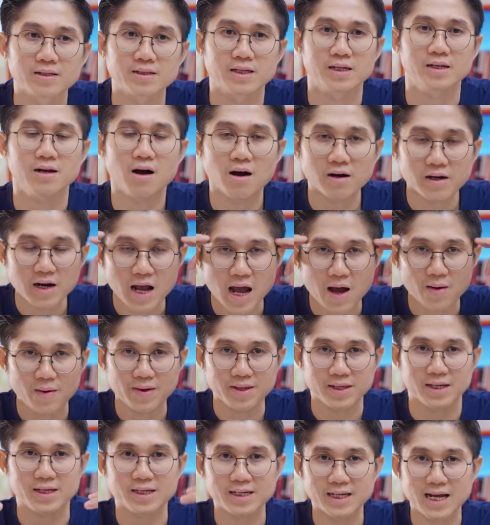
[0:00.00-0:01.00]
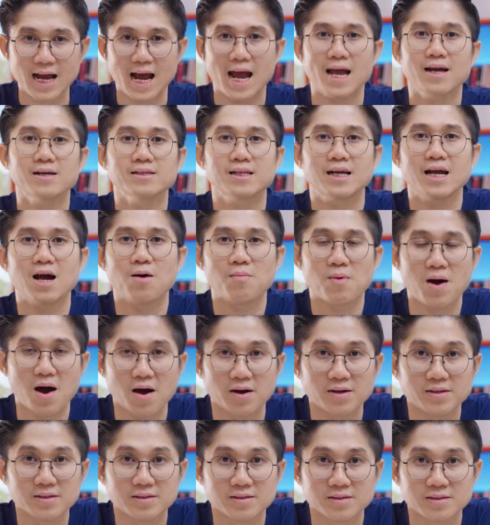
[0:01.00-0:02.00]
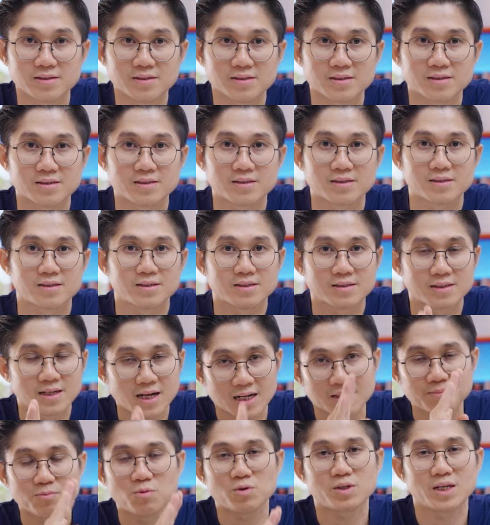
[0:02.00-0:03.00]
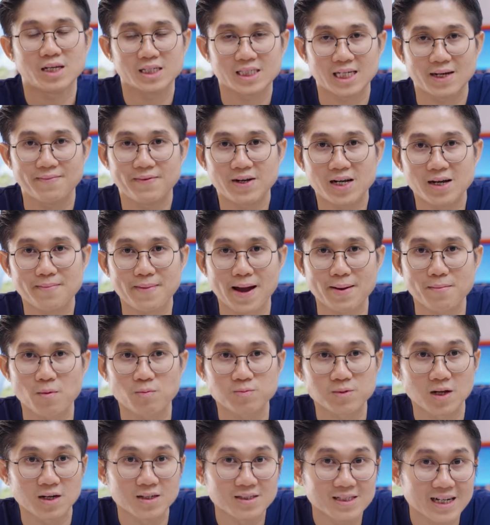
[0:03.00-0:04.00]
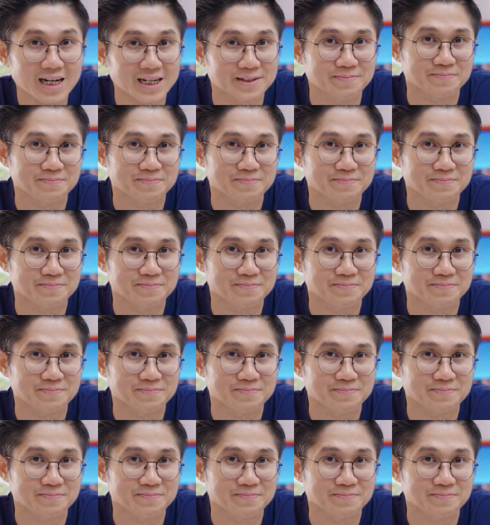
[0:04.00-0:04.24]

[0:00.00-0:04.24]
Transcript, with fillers: Thì đó đều là những cái có thể học hỏi được. Nên muốn chia sẻ với các bạn một thứ nè,